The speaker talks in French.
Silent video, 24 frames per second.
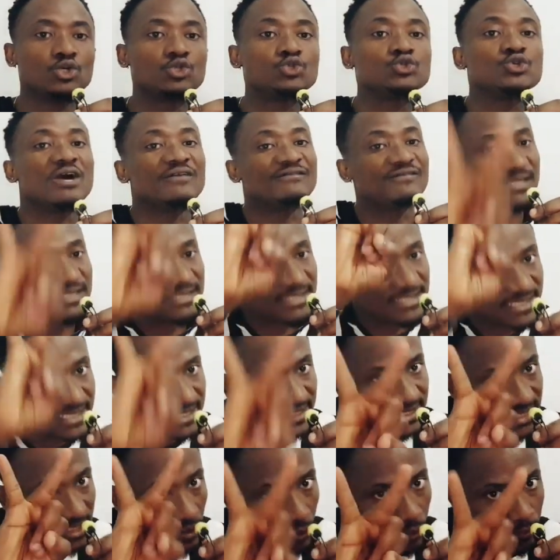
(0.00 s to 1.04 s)
Tu as fait
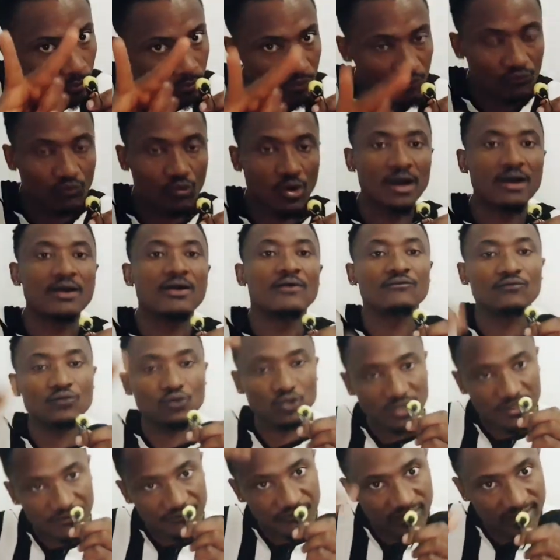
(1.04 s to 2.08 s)
10 ans au pouvoir.
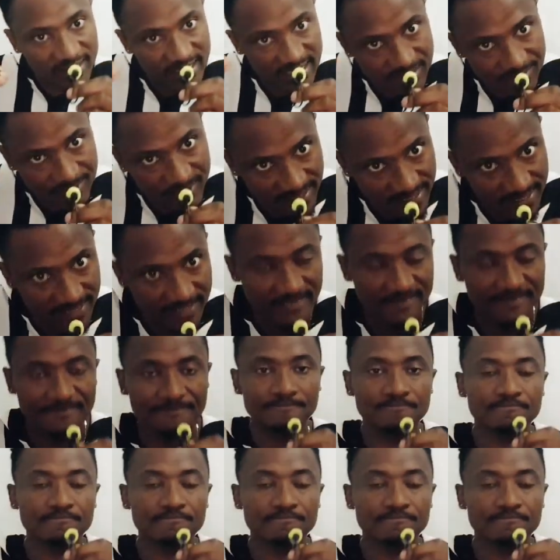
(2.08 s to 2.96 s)
faut te faire respecter.